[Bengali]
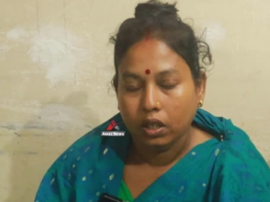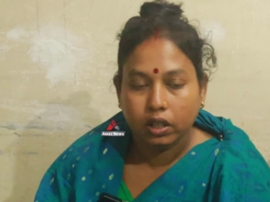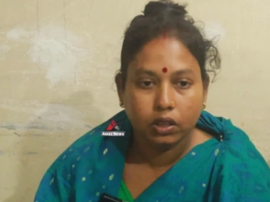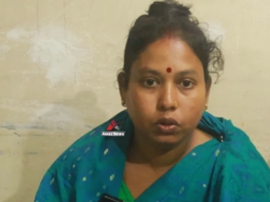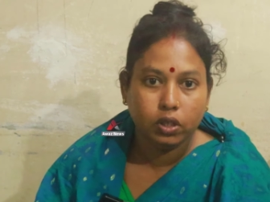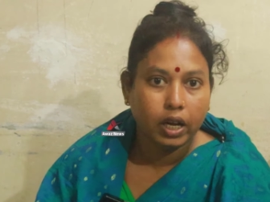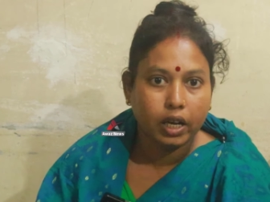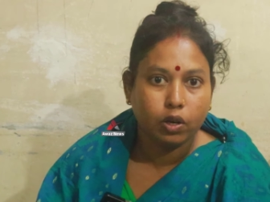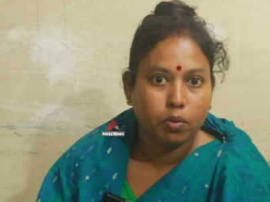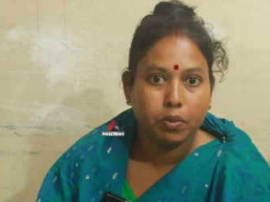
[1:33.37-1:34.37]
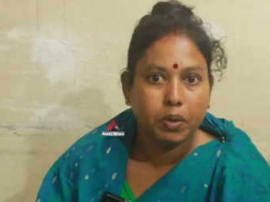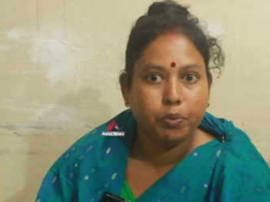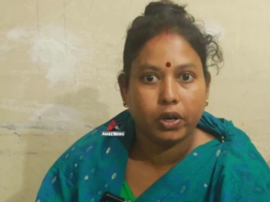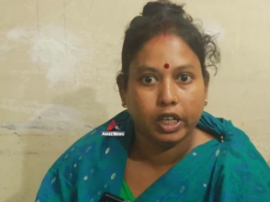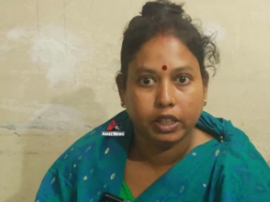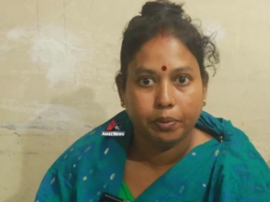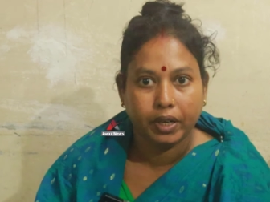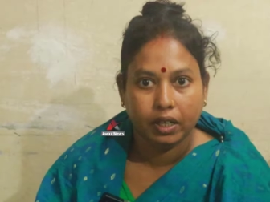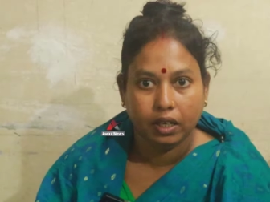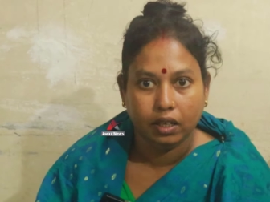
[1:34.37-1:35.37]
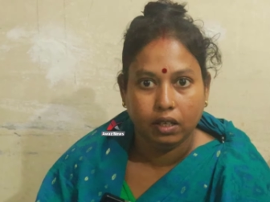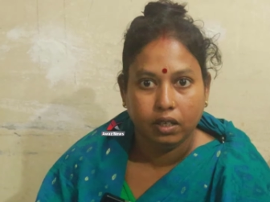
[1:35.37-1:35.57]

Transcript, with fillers: কিন্তু টাকার অভাবে পড়াইতে পারি নাই